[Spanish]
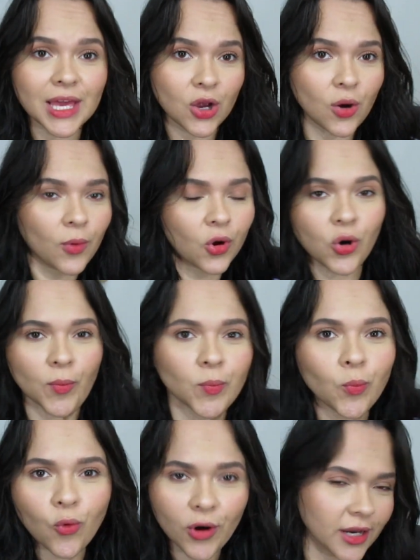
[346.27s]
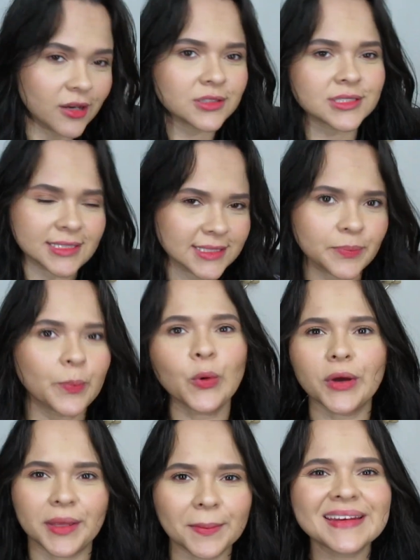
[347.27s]
como con vuelo, o sea, se
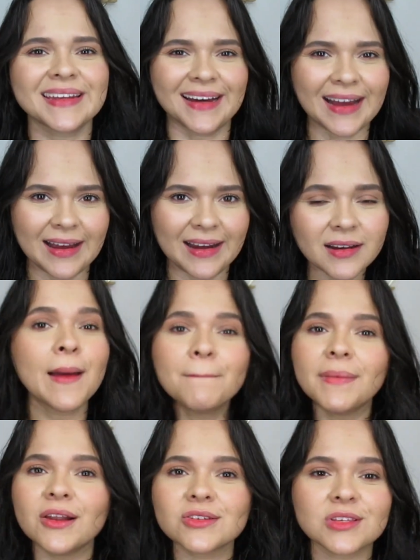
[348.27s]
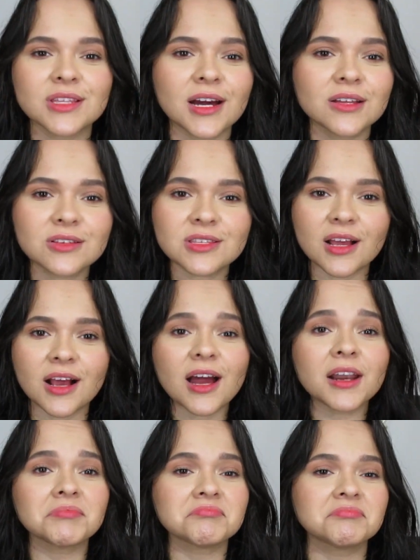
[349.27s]
puede manejar. Me lo estoy dejando
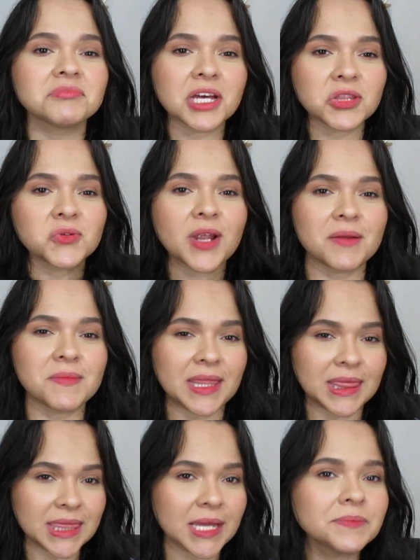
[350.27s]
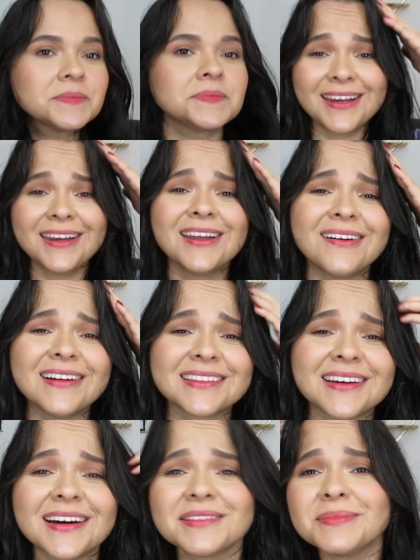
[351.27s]
secar naturalmente. La
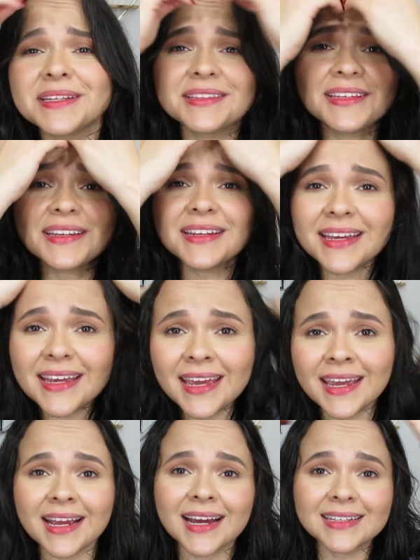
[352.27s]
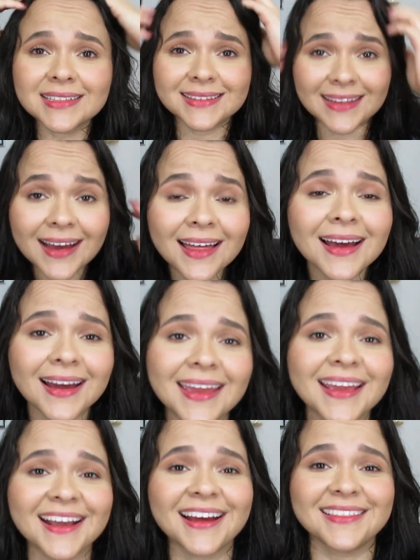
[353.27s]
verdad me tiene encantada,
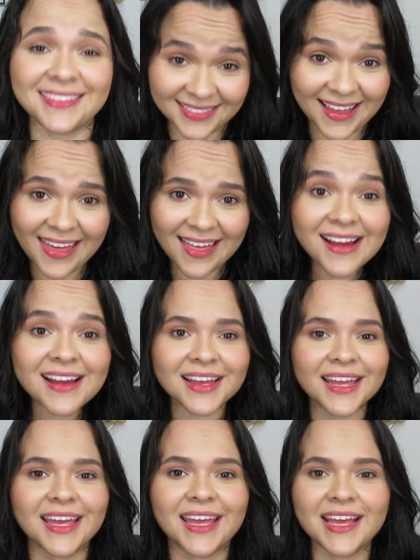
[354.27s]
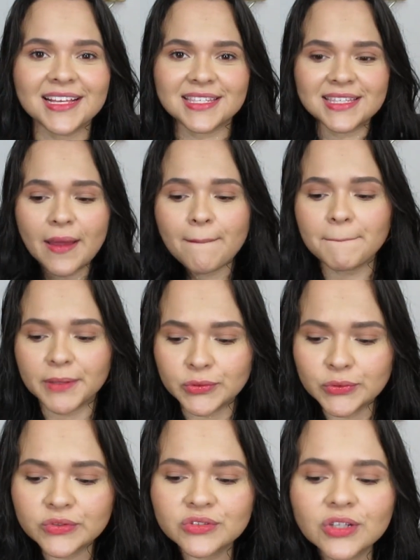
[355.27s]
encantada este
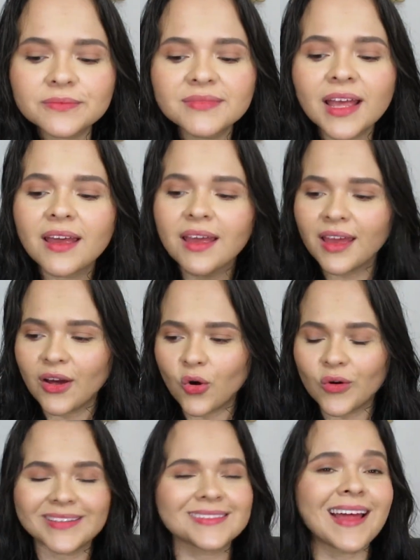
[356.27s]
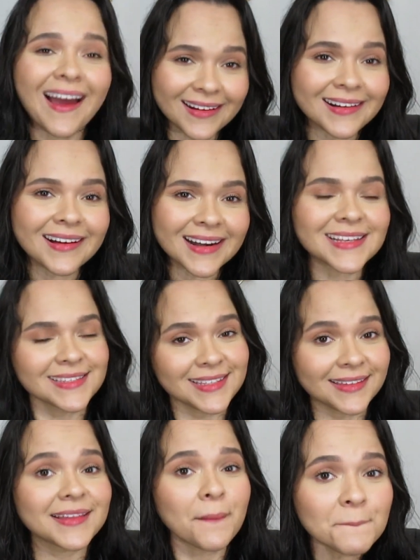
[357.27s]
producto o esta
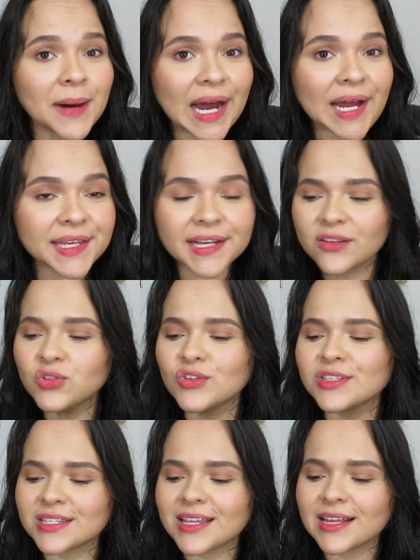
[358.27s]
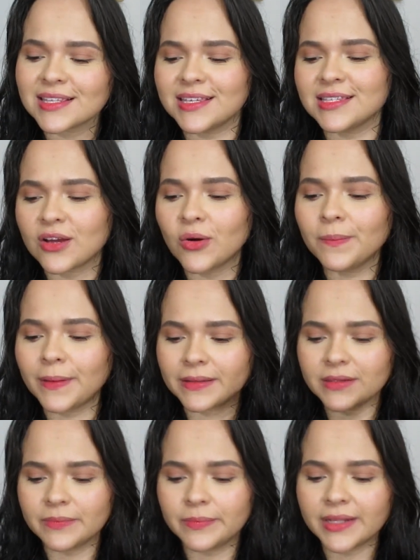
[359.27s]
receta mágica entonces se las quise
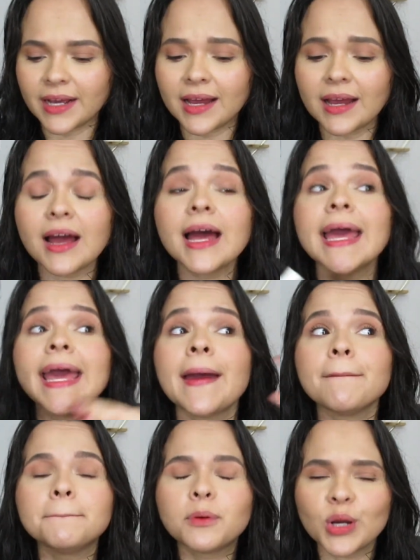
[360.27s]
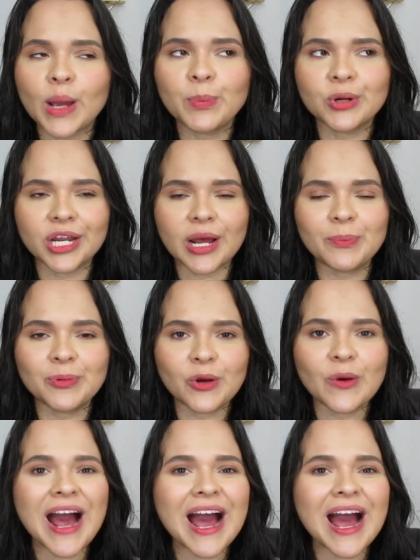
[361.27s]
compartir por acá voy a poner a prueba